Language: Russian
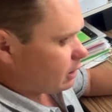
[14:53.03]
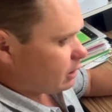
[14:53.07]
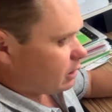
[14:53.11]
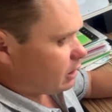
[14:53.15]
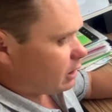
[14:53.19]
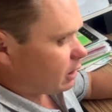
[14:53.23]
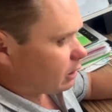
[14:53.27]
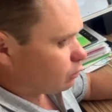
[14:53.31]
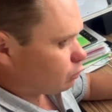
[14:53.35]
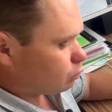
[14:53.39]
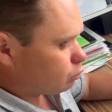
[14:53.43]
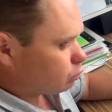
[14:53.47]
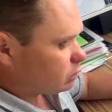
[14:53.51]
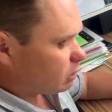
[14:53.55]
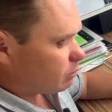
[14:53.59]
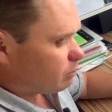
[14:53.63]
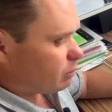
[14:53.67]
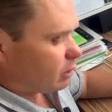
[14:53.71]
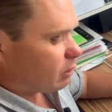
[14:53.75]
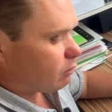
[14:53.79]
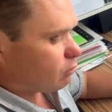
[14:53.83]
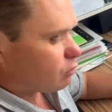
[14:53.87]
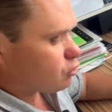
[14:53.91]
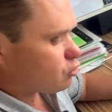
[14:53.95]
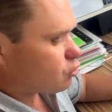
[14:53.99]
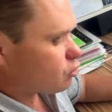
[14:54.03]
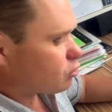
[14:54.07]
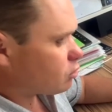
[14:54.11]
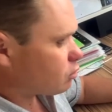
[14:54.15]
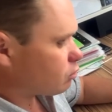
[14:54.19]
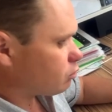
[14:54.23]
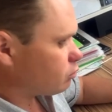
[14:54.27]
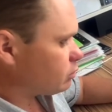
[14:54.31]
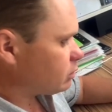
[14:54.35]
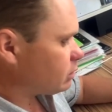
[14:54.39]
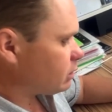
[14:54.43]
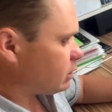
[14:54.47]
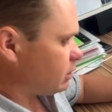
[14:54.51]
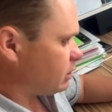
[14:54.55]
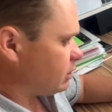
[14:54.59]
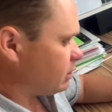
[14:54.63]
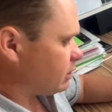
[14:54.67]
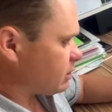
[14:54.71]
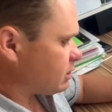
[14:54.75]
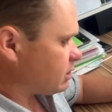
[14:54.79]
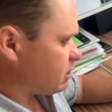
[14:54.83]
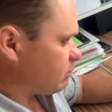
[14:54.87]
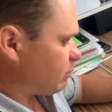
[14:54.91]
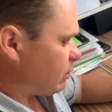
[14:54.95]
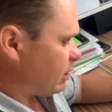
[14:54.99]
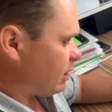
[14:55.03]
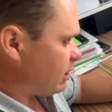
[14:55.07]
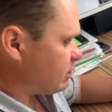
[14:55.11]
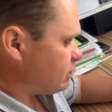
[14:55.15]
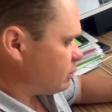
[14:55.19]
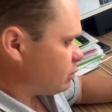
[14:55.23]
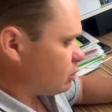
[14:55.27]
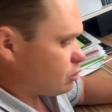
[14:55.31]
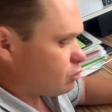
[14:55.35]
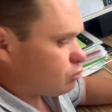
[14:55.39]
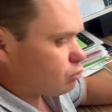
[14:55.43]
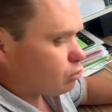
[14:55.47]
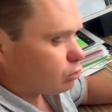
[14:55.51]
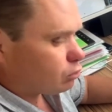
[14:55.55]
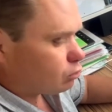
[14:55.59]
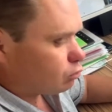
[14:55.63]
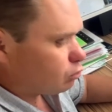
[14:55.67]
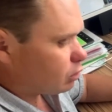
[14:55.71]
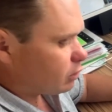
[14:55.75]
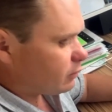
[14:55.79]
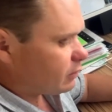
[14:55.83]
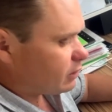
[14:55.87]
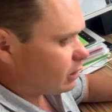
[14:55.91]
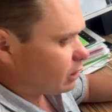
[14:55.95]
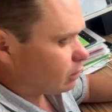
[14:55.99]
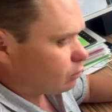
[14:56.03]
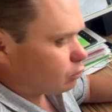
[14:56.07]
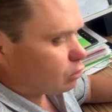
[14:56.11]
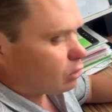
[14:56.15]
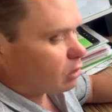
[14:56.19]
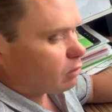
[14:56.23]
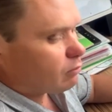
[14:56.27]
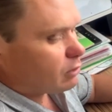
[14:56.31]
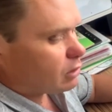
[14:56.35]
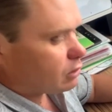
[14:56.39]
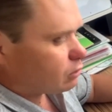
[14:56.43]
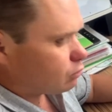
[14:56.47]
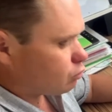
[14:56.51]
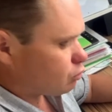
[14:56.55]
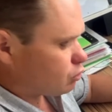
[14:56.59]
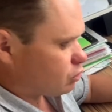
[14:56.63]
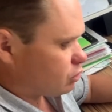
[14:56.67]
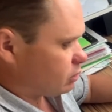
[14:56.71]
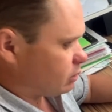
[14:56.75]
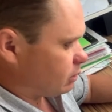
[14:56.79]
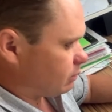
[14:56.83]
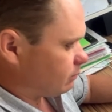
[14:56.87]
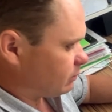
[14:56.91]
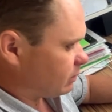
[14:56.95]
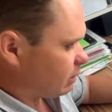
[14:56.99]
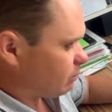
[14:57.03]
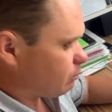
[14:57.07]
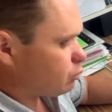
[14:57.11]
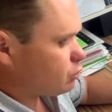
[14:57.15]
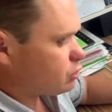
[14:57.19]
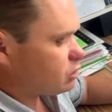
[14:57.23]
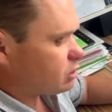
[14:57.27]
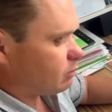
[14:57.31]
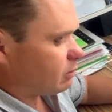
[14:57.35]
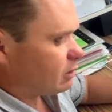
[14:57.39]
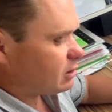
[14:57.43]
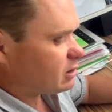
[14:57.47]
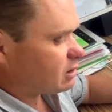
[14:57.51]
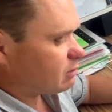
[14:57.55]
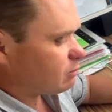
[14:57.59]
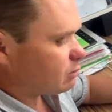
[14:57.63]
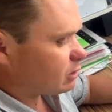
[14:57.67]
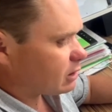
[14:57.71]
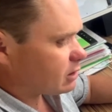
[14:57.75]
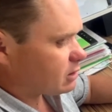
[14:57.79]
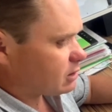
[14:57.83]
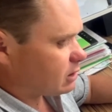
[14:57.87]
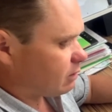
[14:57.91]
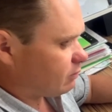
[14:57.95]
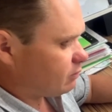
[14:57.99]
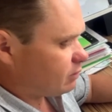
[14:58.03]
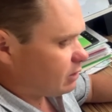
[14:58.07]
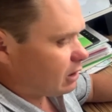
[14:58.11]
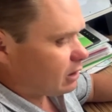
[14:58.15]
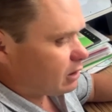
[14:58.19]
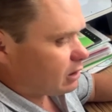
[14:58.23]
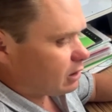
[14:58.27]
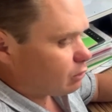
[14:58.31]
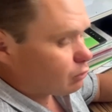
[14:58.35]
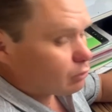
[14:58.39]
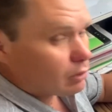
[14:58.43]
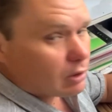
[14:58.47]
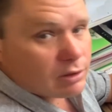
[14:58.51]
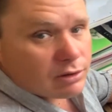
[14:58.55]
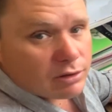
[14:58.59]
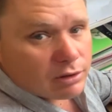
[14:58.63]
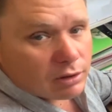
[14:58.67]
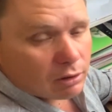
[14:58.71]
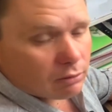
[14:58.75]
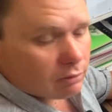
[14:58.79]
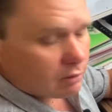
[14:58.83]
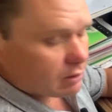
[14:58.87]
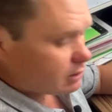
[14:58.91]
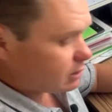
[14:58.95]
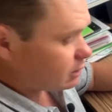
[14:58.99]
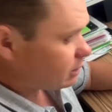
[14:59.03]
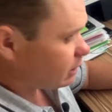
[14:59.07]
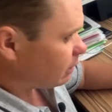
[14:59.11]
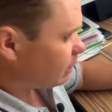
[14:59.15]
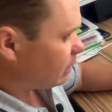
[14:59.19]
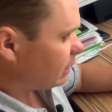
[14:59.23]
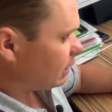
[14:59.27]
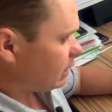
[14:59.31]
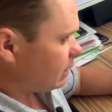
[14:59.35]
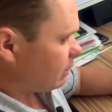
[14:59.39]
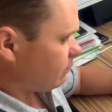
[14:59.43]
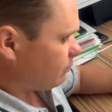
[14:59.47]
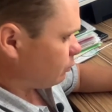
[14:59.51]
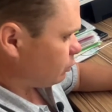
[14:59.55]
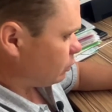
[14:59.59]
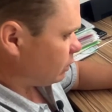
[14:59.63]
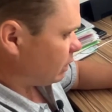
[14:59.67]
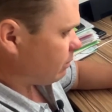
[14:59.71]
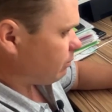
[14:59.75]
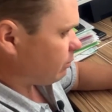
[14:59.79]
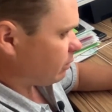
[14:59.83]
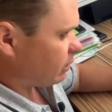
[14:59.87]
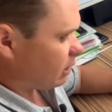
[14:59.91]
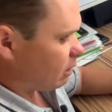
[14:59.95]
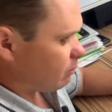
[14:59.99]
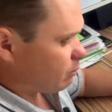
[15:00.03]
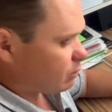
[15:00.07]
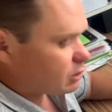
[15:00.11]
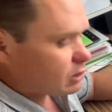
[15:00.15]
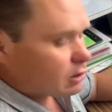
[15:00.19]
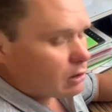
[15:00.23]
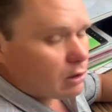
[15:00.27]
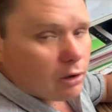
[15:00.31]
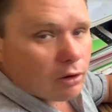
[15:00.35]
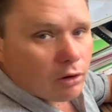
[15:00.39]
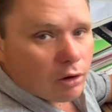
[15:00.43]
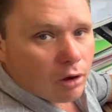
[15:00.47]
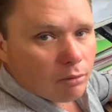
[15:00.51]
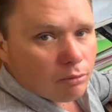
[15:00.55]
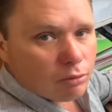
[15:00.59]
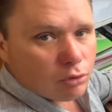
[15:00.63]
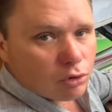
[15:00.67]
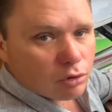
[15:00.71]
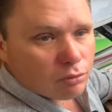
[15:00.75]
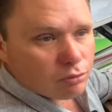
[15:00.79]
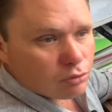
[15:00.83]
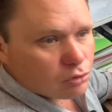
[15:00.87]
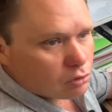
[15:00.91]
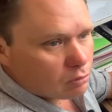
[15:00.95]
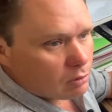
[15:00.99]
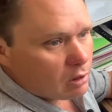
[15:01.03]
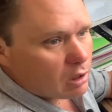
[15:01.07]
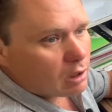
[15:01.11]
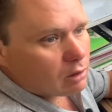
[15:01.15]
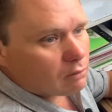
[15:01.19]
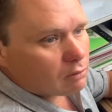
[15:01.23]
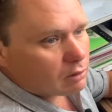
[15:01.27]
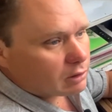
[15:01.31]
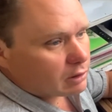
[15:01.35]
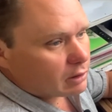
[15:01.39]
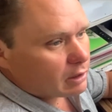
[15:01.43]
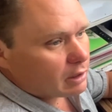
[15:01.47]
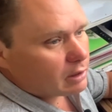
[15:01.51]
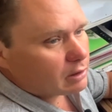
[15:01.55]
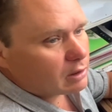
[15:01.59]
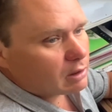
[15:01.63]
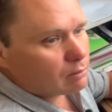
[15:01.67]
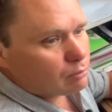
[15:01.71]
и оттуда перевожу грунт и насыпаю здесь тот уровень, который мне нужен. Допустим, если мы разровняли и у нас не хватило, то я определяю объем, что мне не хватает,